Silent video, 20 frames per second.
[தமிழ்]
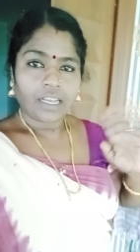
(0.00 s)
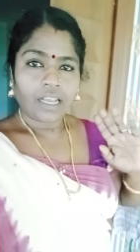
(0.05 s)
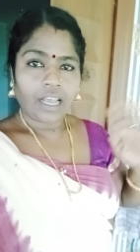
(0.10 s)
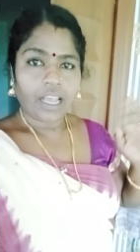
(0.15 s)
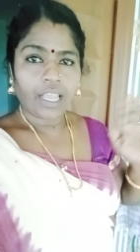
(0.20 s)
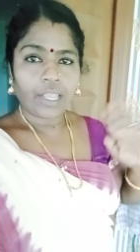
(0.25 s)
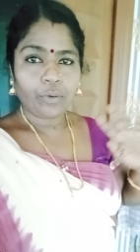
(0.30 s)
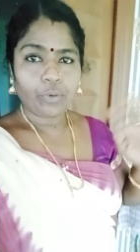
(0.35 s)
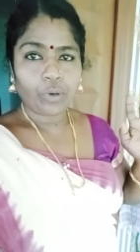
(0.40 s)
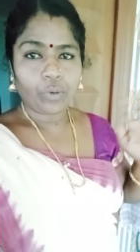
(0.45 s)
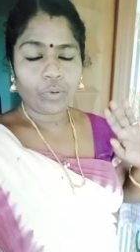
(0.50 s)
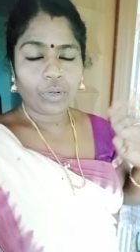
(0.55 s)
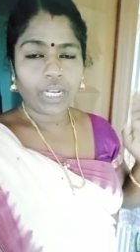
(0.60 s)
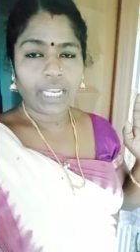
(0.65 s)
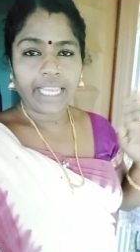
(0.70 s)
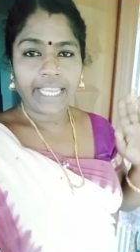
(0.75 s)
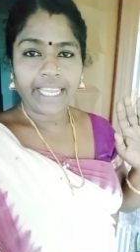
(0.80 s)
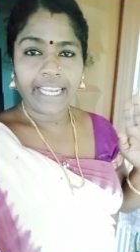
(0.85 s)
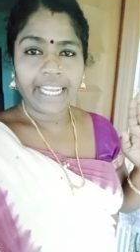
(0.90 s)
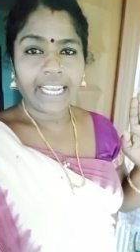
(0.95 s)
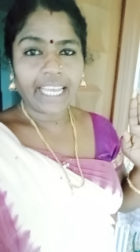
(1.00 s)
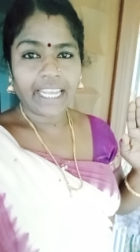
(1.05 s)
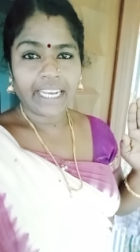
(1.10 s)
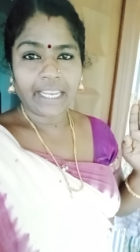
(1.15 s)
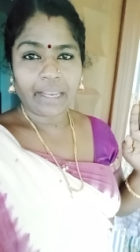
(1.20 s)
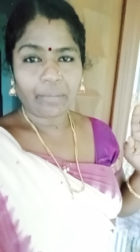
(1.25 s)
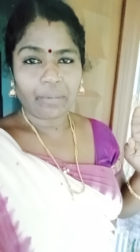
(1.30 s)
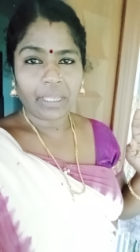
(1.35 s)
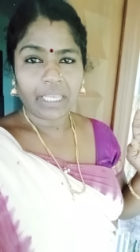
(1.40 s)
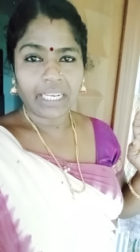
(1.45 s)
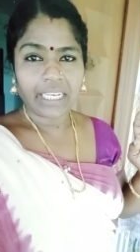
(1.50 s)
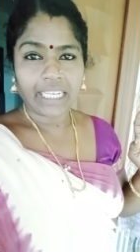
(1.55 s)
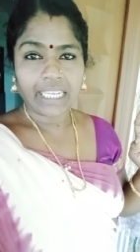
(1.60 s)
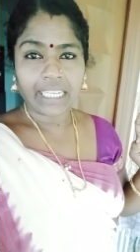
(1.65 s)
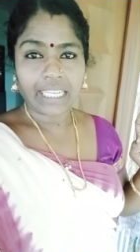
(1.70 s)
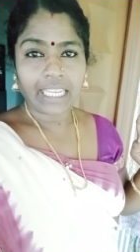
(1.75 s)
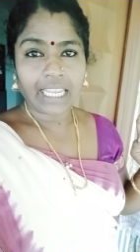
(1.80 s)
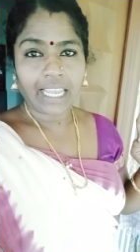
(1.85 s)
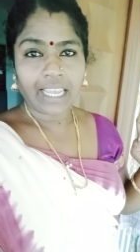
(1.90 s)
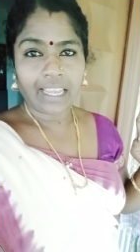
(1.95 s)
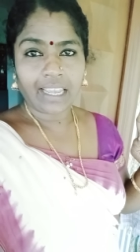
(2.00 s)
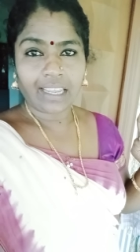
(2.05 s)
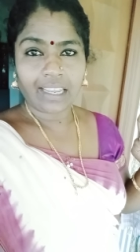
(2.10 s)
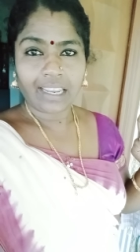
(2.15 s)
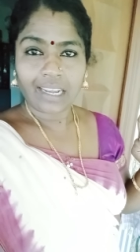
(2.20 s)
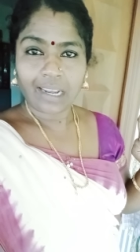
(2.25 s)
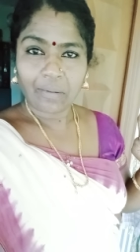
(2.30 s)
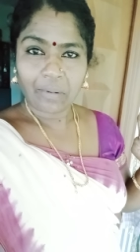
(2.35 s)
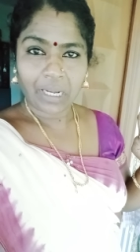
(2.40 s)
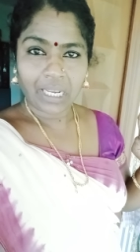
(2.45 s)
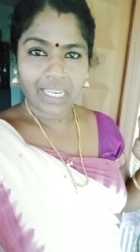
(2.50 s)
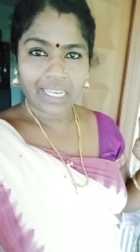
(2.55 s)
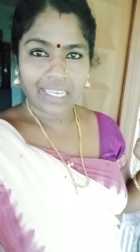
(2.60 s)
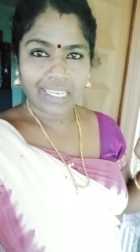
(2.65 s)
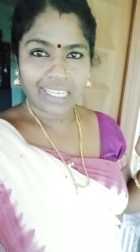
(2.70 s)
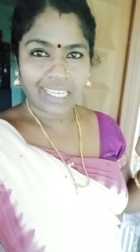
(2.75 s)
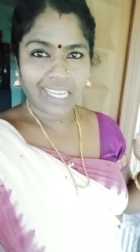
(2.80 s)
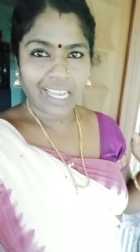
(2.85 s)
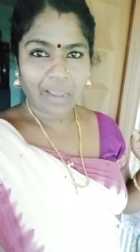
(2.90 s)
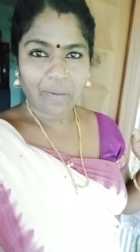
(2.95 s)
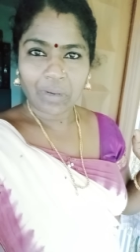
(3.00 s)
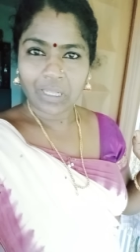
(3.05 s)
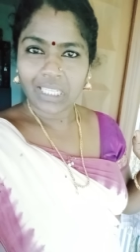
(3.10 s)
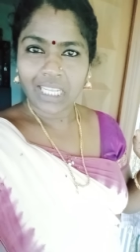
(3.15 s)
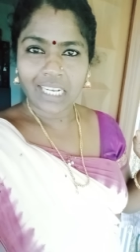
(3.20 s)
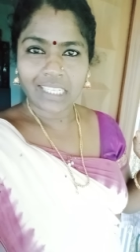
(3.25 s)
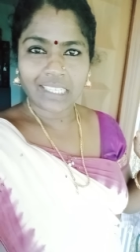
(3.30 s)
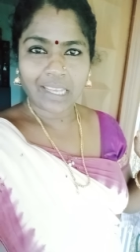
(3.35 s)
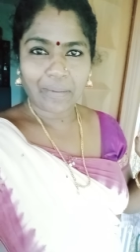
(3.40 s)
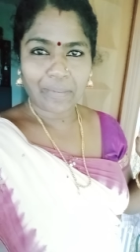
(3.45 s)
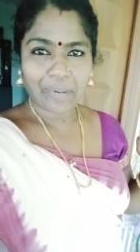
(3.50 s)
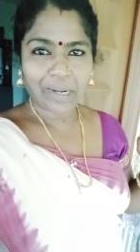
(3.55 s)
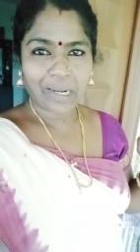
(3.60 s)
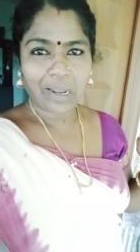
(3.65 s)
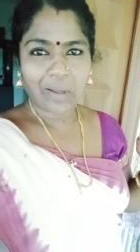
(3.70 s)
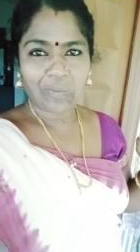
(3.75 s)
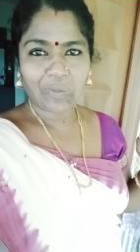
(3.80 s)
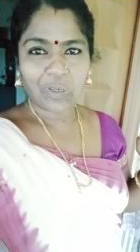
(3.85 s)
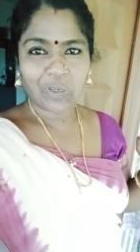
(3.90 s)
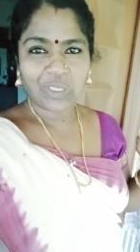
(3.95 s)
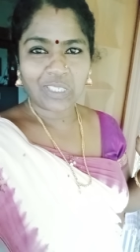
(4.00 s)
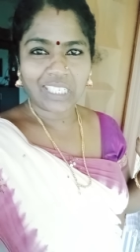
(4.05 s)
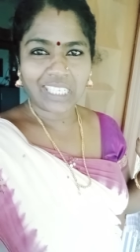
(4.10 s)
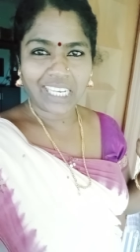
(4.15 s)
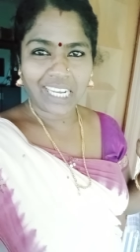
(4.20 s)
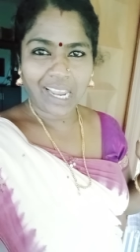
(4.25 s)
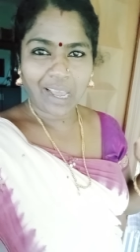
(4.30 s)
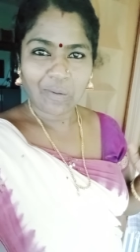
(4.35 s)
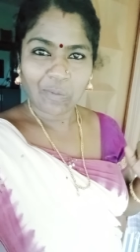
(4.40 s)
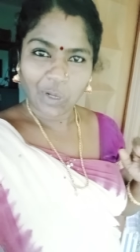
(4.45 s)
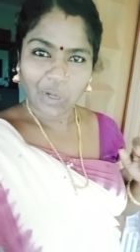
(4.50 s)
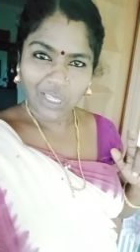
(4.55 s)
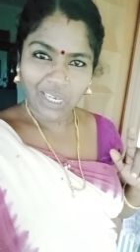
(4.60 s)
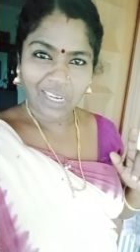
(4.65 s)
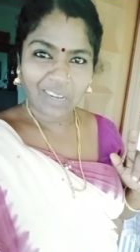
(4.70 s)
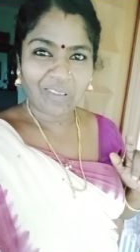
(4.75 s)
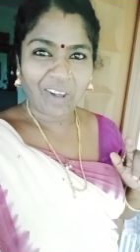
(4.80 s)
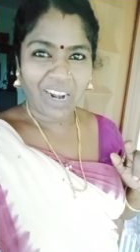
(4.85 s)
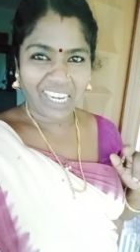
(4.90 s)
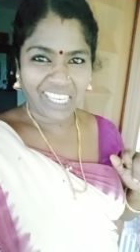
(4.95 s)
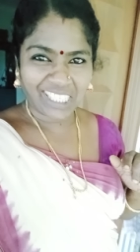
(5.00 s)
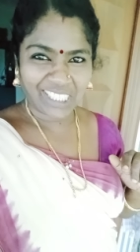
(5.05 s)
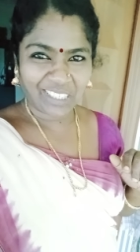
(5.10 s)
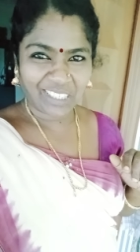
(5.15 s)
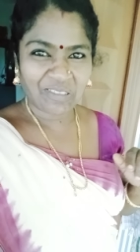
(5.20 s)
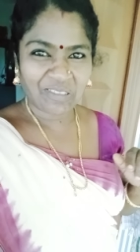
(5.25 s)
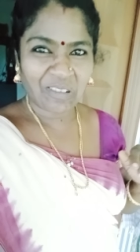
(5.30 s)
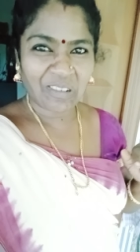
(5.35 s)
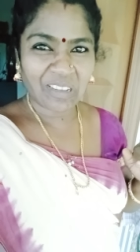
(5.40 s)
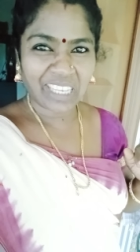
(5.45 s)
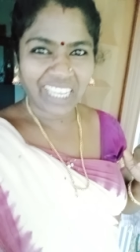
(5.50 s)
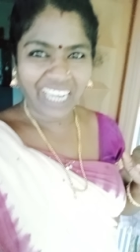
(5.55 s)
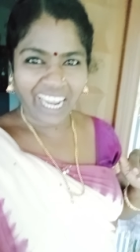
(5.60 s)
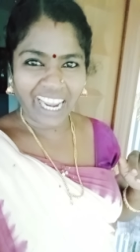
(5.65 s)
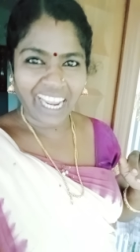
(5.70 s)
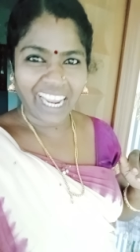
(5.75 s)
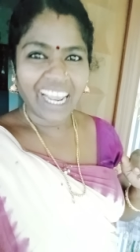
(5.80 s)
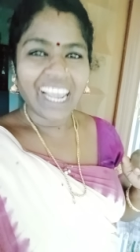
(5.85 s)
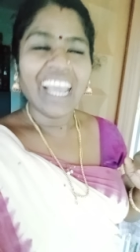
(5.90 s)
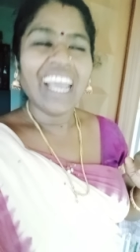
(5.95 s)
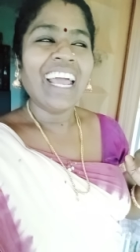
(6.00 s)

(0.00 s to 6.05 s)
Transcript: ஹாய் உறவுகளே எல்லோரும் எப்படி இருக்கீங்க என்ன பண்ணிக்கிட்டு இருக்கீங்க மத்தியானம் சாப்பாடெலாம் முடிச்சிட்டிங்களா முதல்ல வணக்கத்தை சொல்லிக்கிறேன்